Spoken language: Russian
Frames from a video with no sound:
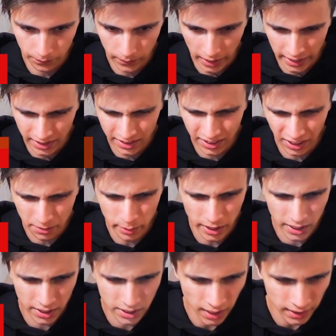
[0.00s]
Они так
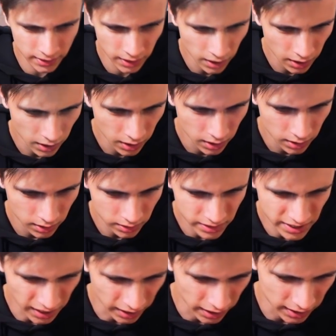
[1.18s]
мерехтят.
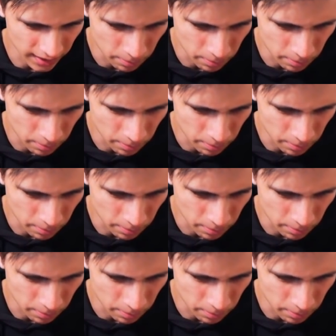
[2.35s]
Здесь какие-то